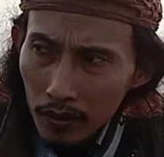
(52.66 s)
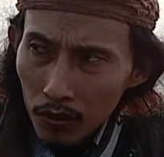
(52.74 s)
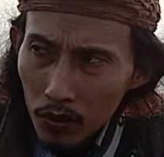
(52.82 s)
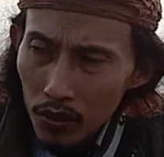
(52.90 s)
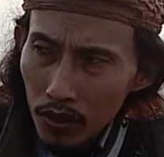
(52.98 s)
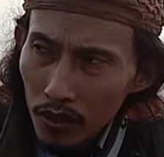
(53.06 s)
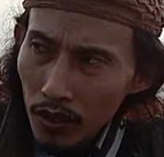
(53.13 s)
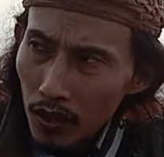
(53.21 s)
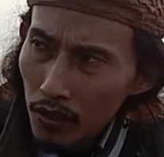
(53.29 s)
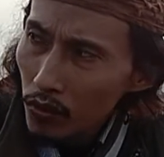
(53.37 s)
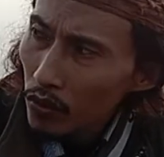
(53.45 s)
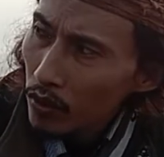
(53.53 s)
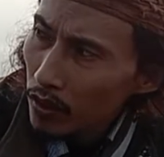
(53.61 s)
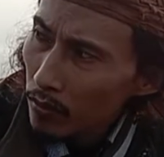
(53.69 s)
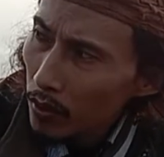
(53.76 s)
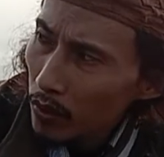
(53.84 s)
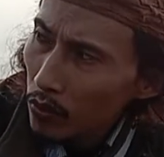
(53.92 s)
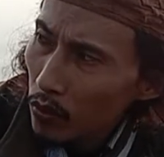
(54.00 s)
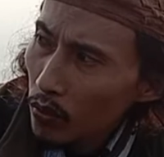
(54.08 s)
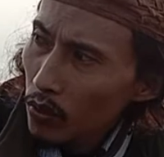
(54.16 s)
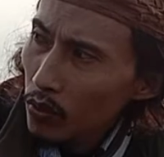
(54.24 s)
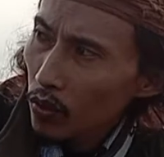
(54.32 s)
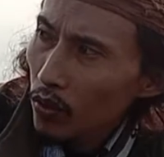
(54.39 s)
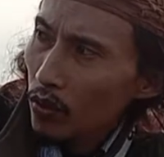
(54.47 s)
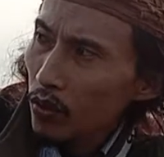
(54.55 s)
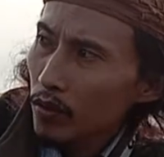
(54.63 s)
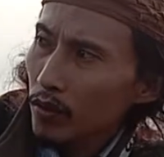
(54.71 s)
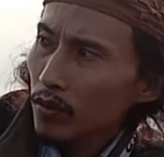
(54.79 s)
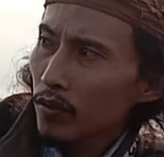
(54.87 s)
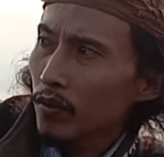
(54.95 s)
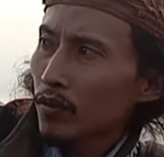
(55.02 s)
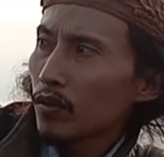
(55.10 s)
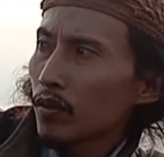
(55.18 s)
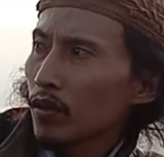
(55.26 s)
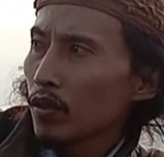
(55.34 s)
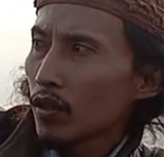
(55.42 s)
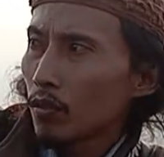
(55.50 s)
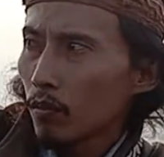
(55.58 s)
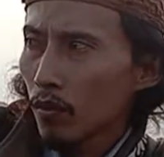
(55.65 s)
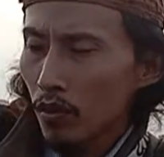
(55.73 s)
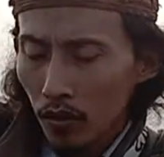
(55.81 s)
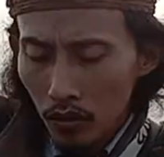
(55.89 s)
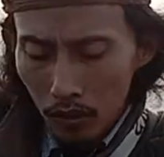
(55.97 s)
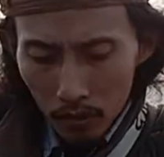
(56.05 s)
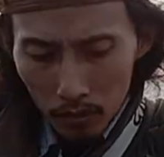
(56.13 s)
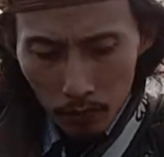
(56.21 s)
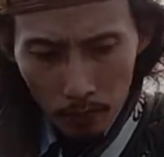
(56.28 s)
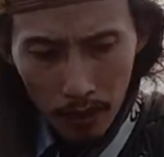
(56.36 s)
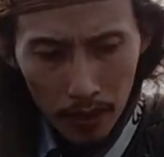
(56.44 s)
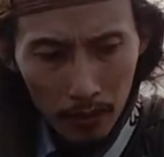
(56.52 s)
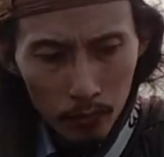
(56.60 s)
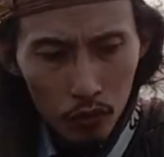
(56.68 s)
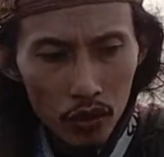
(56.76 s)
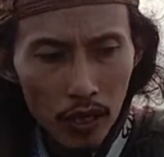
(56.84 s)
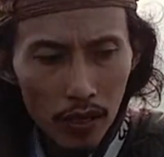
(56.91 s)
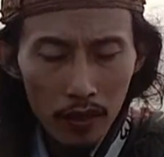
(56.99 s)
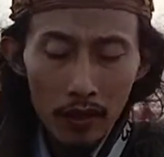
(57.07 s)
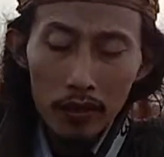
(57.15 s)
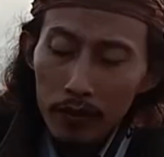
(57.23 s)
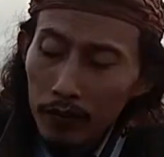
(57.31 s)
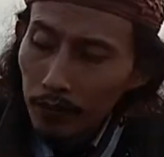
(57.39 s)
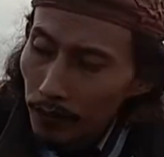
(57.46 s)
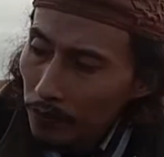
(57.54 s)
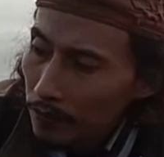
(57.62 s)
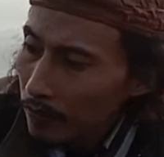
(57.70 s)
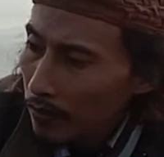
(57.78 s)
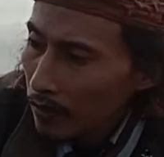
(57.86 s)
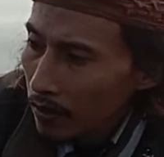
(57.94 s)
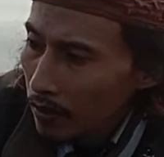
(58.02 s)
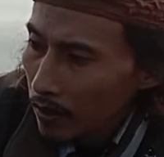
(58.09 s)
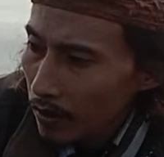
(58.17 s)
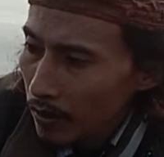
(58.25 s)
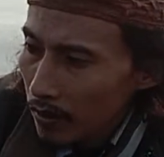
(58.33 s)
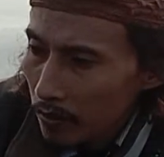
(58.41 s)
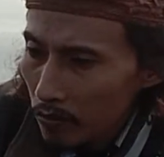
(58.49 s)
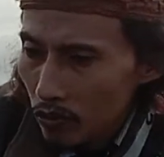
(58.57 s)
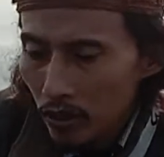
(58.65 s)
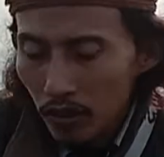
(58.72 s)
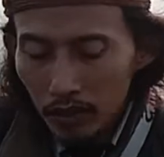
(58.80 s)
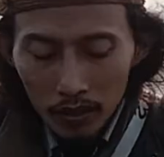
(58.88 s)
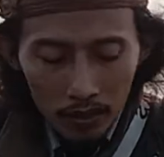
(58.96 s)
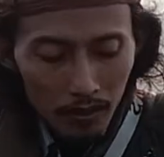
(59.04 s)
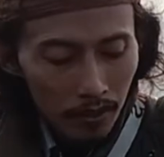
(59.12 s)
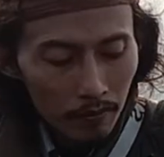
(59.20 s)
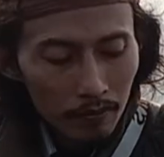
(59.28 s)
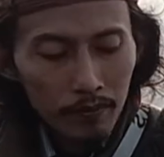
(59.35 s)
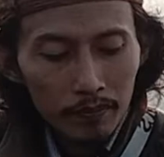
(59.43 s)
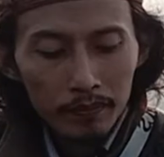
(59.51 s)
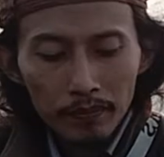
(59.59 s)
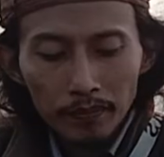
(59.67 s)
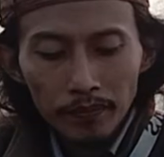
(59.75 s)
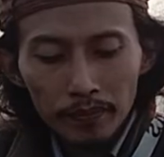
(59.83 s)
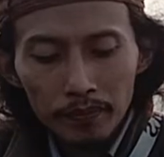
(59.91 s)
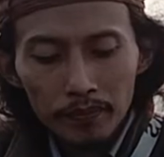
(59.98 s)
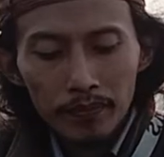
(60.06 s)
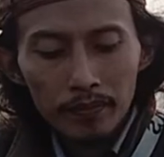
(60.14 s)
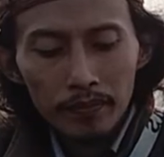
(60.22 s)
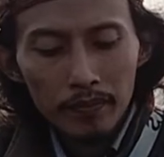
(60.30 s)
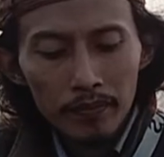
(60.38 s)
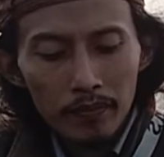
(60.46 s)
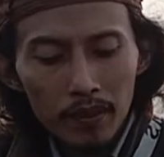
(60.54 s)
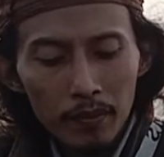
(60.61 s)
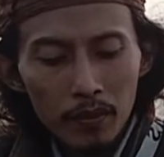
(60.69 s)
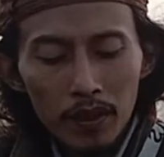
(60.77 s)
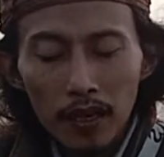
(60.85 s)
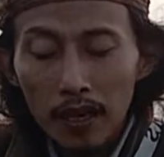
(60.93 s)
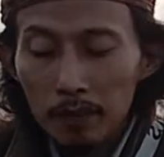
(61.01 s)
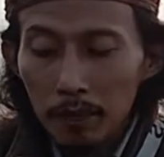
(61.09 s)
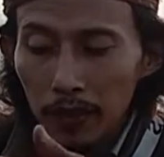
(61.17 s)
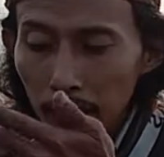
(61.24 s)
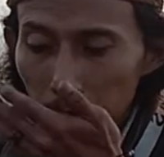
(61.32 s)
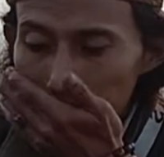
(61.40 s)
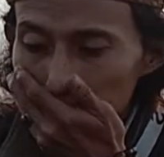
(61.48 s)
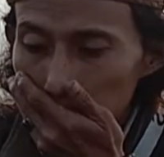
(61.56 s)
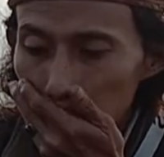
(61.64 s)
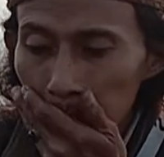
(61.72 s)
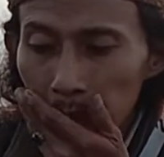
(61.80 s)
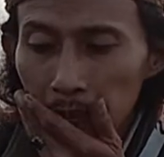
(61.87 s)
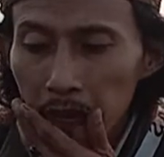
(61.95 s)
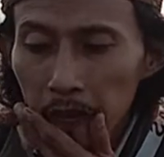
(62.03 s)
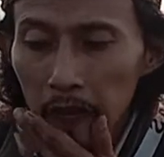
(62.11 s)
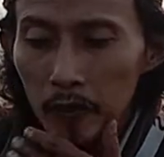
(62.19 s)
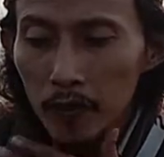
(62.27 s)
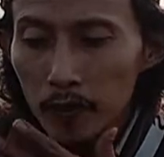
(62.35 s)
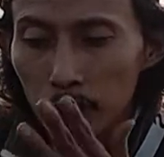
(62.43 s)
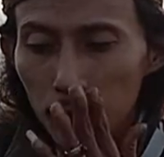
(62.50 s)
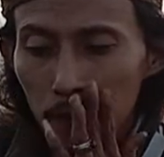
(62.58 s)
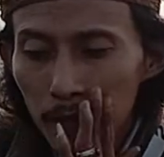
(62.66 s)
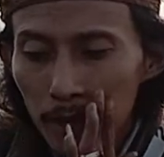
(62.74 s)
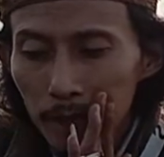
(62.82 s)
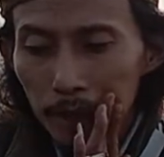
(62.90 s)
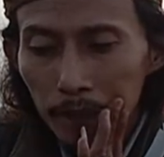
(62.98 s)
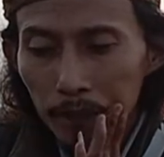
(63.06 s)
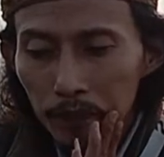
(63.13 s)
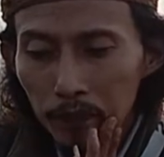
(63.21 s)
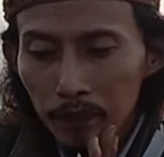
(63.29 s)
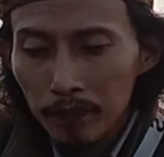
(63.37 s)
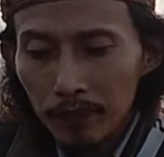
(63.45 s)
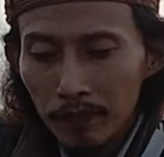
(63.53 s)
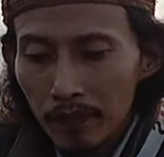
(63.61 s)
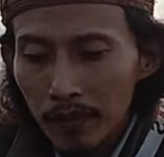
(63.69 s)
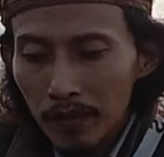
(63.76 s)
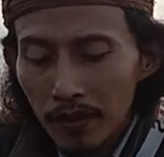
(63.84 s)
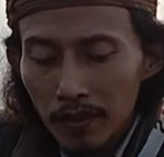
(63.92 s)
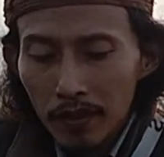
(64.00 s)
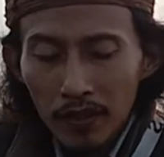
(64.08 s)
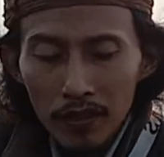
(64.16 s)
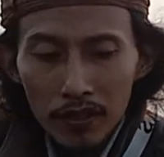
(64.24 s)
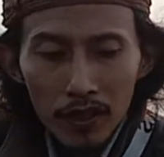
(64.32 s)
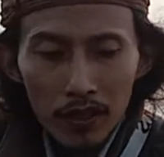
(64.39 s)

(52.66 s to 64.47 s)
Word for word: Terus kita lanjut ke batu di sana. Di paling puncak ya mungkin terjem jam setengah delapan lah karena kita di sini juga lagi